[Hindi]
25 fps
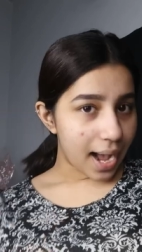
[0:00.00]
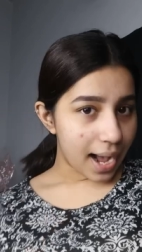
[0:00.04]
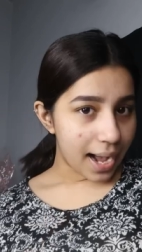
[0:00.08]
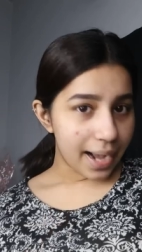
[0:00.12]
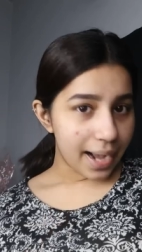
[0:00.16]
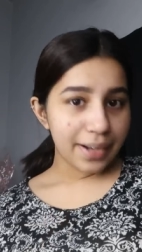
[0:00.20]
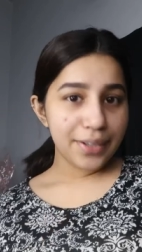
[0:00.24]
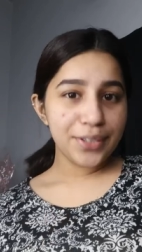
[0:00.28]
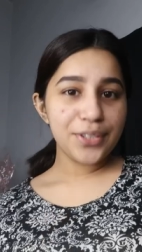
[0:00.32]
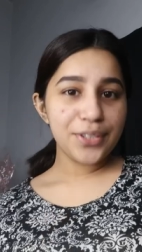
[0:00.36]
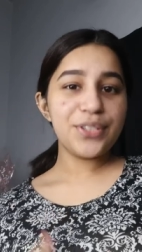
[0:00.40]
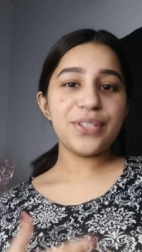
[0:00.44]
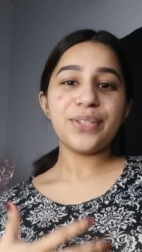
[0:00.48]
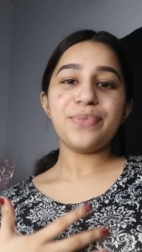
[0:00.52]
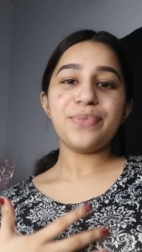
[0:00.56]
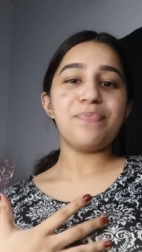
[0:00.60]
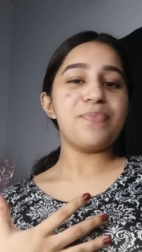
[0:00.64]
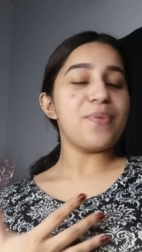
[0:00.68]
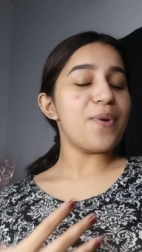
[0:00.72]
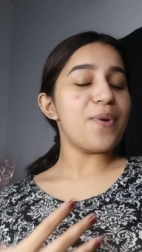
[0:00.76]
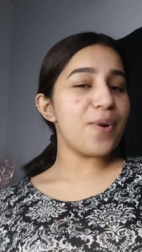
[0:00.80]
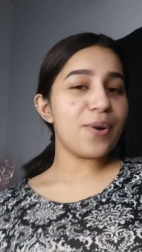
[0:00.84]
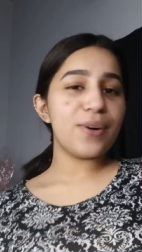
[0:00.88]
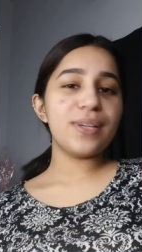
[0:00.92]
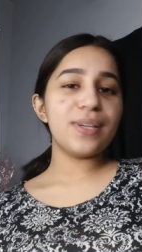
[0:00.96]
आज
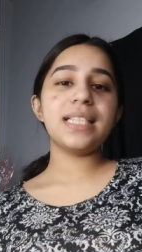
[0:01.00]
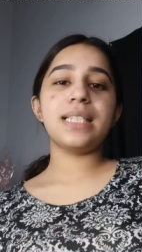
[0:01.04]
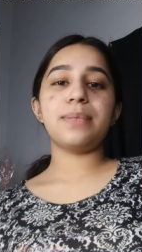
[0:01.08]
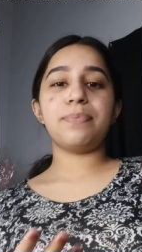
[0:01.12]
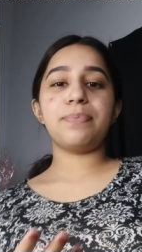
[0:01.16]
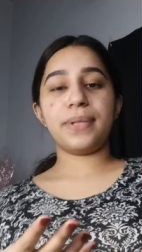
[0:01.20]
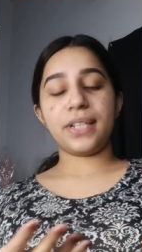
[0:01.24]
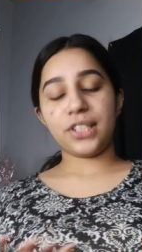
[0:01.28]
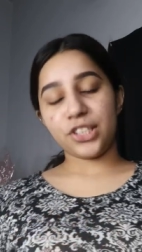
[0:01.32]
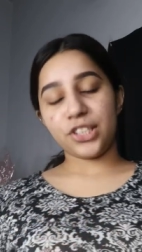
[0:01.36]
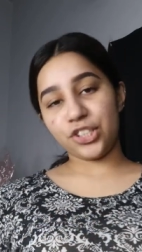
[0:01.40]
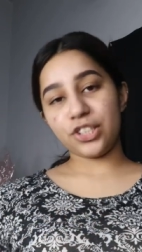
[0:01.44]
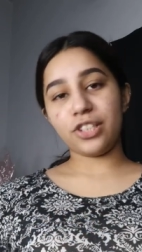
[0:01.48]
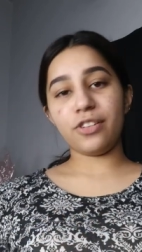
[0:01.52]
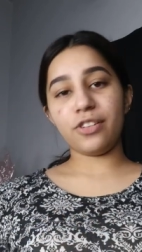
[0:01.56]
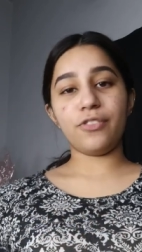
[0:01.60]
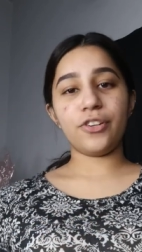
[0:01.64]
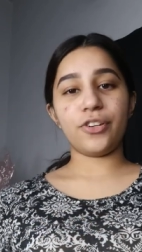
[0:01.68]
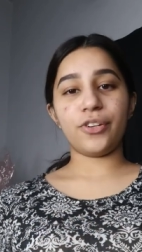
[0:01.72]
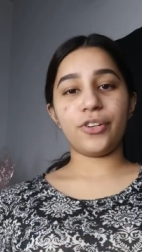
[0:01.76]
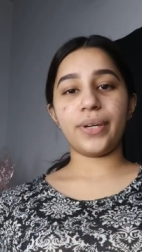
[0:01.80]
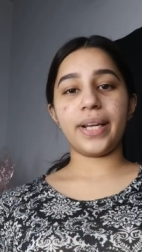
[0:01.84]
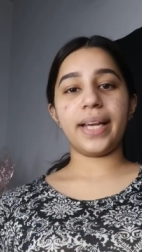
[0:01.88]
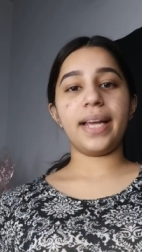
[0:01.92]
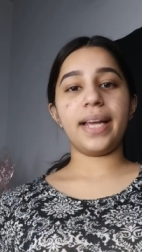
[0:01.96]
बहुत स्पेशल
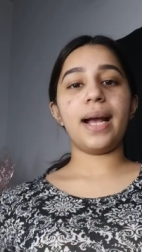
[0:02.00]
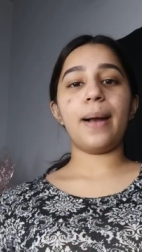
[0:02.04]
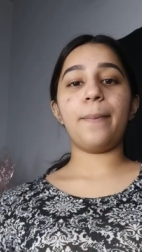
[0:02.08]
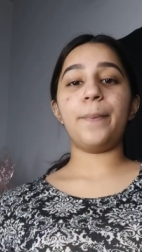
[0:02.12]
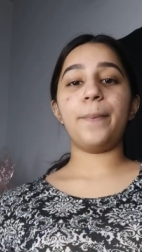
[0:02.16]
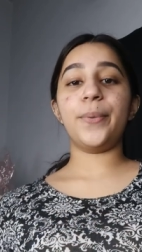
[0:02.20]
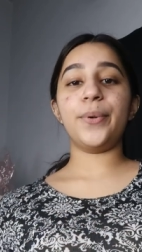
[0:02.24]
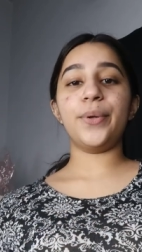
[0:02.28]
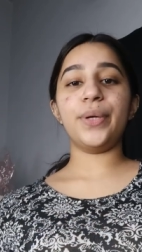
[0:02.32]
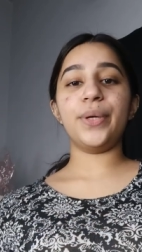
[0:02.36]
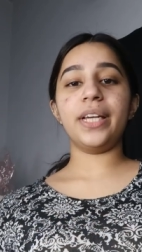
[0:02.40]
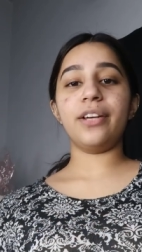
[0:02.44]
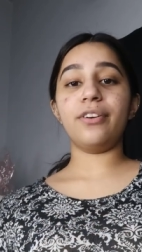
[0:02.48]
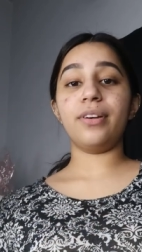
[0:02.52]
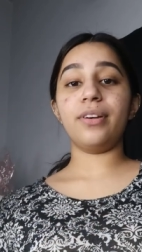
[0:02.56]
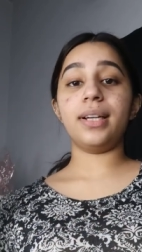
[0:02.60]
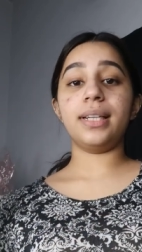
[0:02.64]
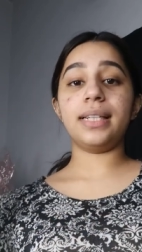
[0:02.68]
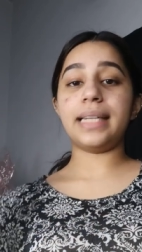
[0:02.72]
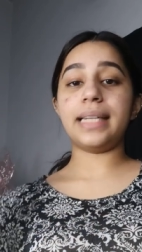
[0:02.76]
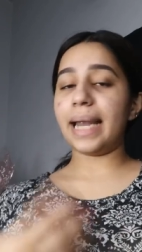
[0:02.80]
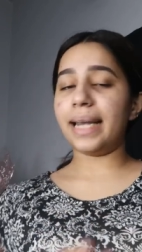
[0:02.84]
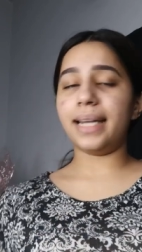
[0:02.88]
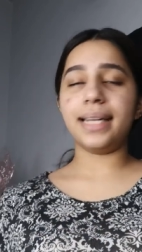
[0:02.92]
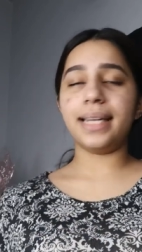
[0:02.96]
व्लॉग है आपको ये
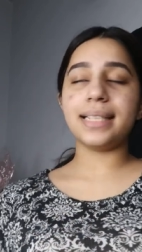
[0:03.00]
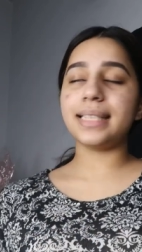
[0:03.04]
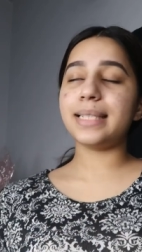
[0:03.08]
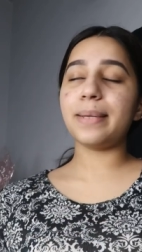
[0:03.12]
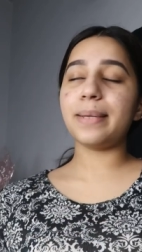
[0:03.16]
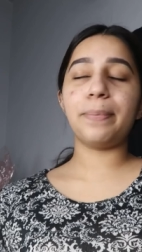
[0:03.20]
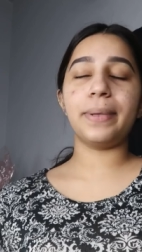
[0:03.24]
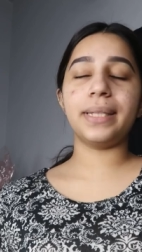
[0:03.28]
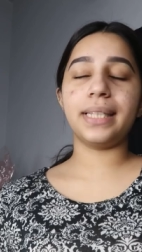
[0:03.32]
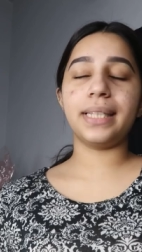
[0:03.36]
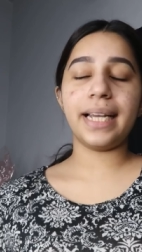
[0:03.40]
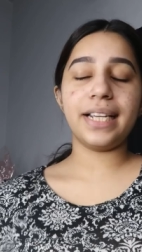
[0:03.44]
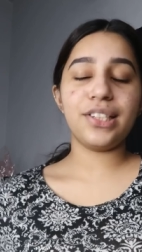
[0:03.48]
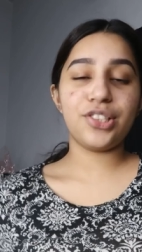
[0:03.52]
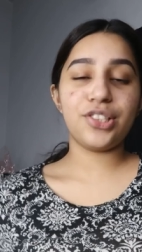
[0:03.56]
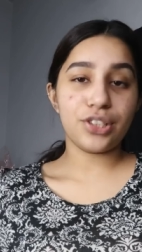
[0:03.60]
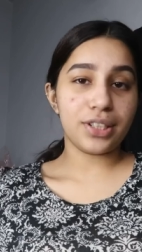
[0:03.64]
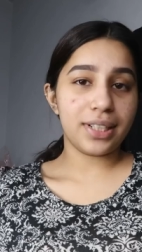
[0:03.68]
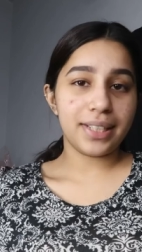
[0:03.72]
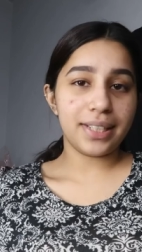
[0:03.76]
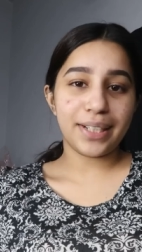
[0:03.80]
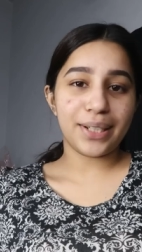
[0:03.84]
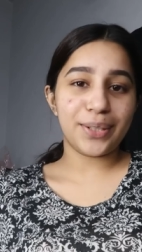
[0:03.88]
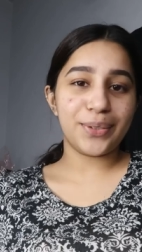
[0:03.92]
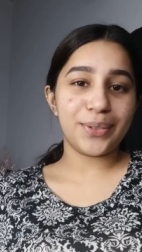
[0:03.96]
टाइटल से पता ही
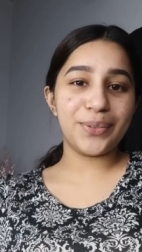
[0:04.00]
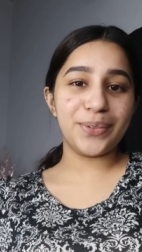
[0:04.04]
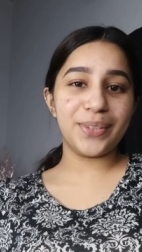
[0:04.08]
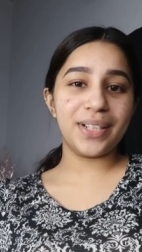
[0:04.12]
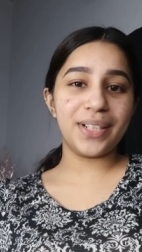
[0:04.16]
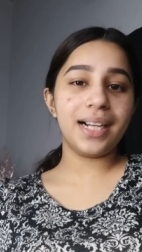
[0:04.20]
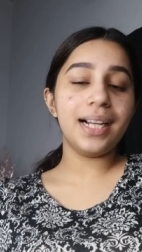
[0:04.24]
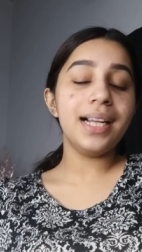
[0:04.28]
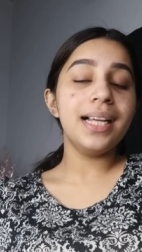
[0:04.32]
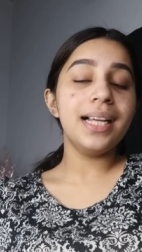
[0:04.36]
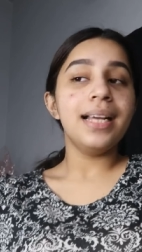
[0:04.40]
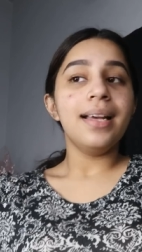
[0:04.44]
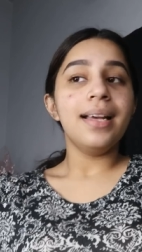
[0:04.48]
चल गया होगा